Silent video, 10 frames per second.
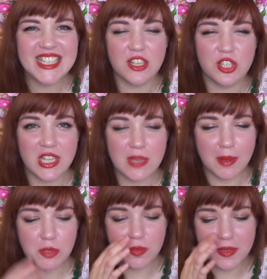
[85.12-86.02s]
że nie
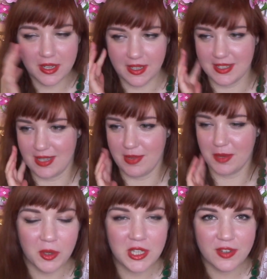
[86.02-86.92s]
mam szminki na
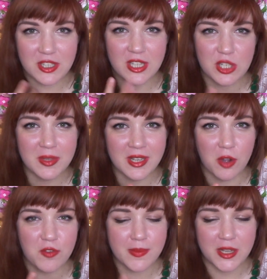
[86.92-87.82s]
zębach, ponieważ ta
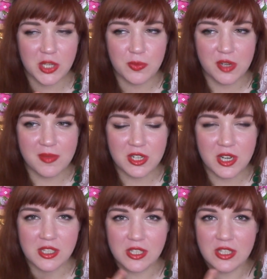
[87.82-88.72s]
szminka uwielbia się
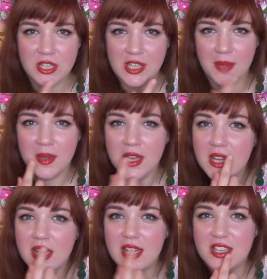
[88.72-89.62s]
przemieszczać i gdzieś tam
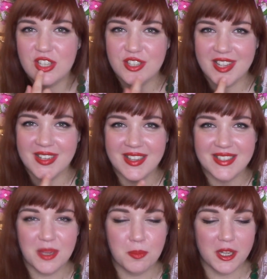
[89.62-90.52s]
e, zostać na
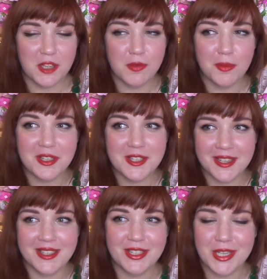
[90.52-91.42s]
zębach i w momencie,
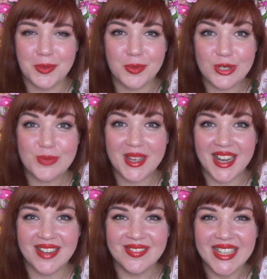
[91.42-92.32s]
kiedy się
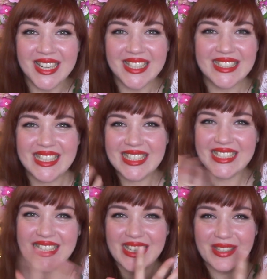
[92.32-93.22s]
uśmiecha,
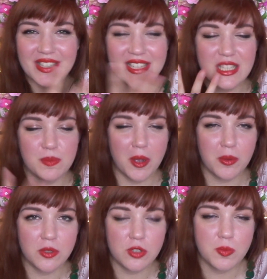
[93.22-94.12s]
nagle jest
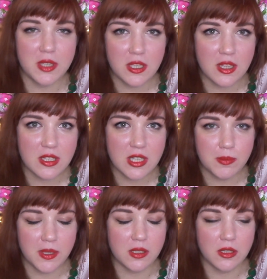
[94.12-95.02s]
pełno szminki na
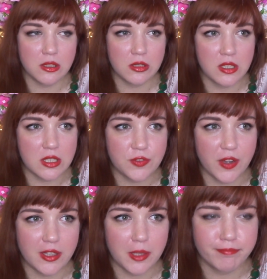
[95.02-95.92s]
zębach, a to nie jest
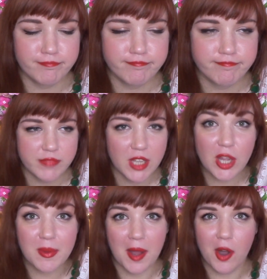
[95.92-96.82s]
fajne.
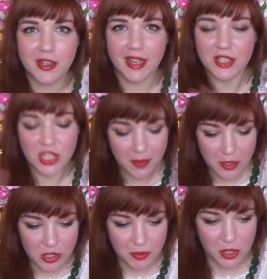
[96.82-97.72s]
Dobra, ok, żeby
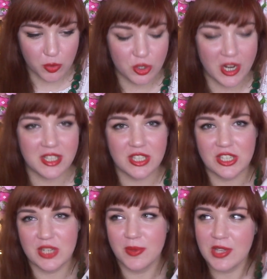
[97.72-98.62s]
już nie przedłużać
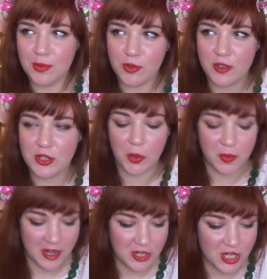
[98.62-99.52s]
i żeby nie mówić o
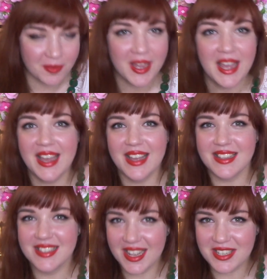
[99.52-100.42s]
byle czym,
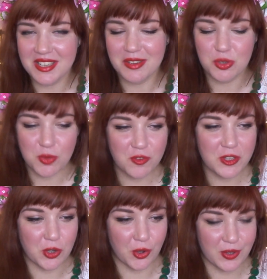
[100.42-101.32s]
zacznę już
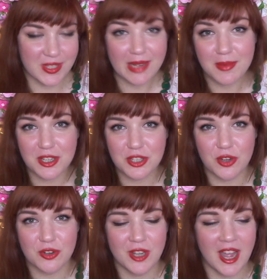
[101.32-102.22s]
mówić o samych
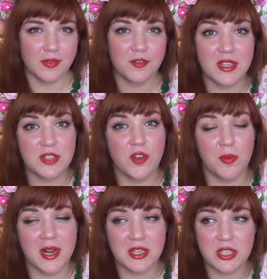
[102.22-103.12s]
książkach, więc
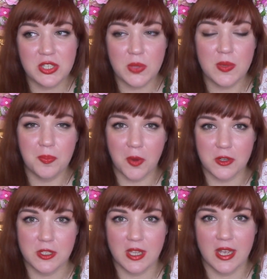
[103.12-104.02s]
wyobraźcie sobie
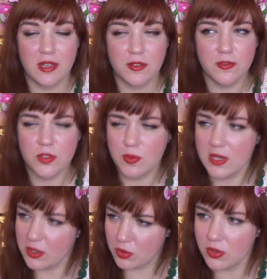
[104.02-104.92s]
Polskę, w
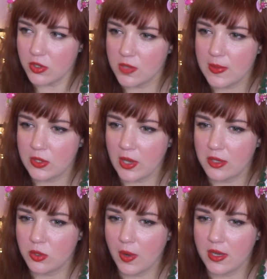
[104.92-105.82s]
sumie nie trudno sobie to
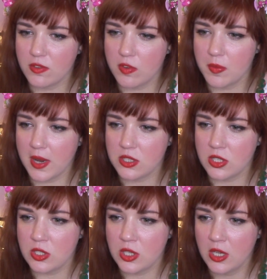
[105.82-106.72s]
aktualnie
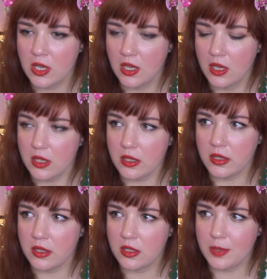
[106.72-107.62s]
wyobrazić,
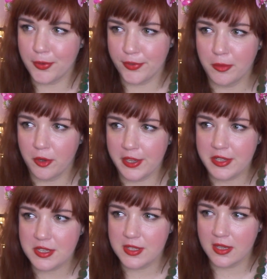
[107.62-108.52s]
i gdy powiem
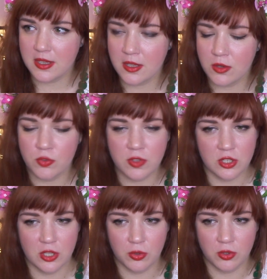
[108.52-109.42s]
kolejne zdanie,
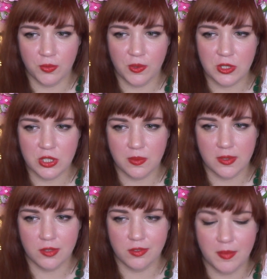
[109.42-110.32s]
również nie trudno będzie sobie
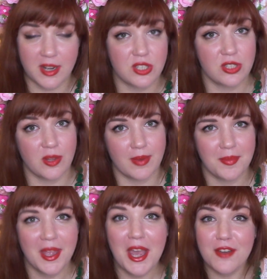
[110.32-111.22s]
to wyobrazić. Dobra.
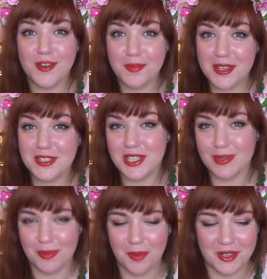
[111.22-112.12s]
Wyobraźcie
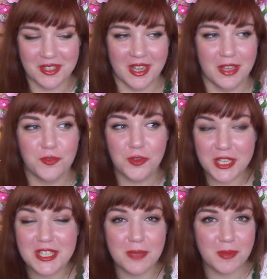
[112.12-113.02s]
sobie Polskę,
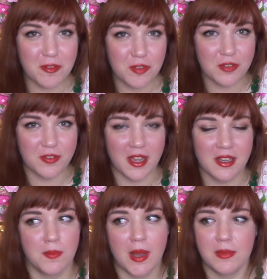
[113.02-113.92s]
XXI
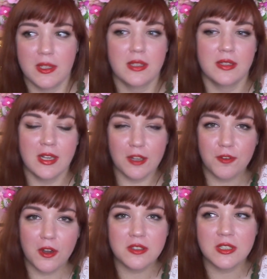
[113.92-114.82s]
wiek, mamy
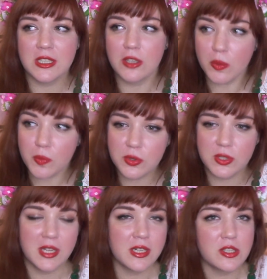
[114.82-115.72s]
telefony,
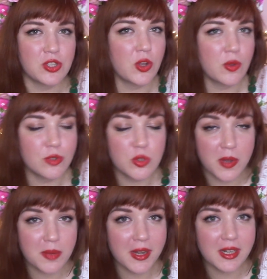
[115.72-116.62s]
komputery, są
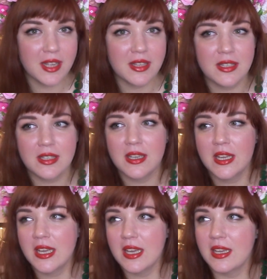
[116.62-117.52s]
supermarkety.
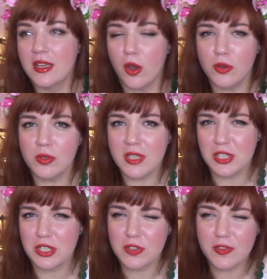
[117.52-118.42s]
E, ogólnie
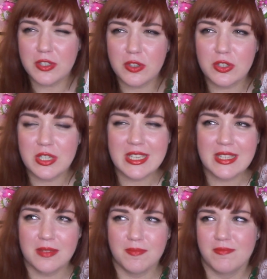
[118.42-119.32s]
rzeczywistość
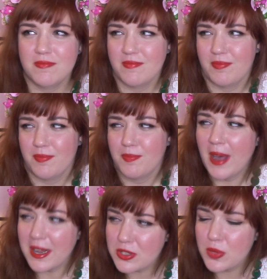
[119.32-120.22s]
jest
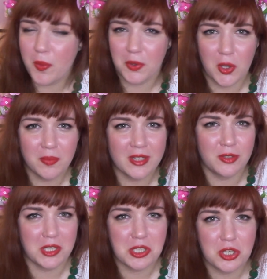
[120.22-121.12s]
bardzo podobna
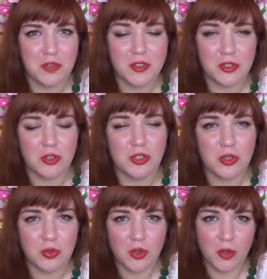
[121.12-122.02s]
do tej rzeczywistości,
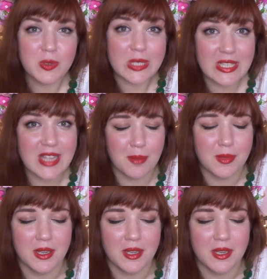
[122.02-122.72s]
którą znamy.